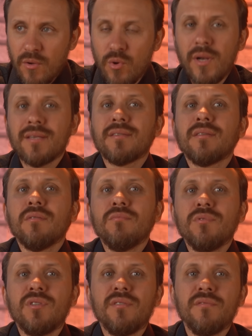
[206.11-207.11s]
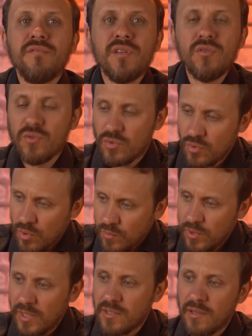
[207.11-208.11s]
coleção de vídeos,
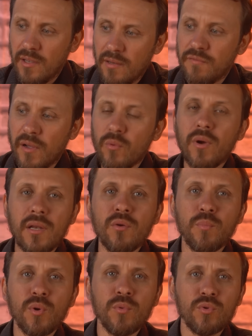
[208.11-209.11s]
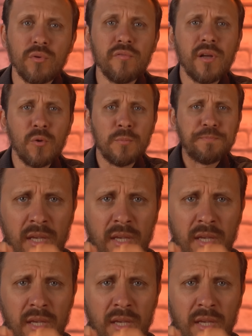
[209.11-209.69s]
como ele, ele falou ali, o promotor falou.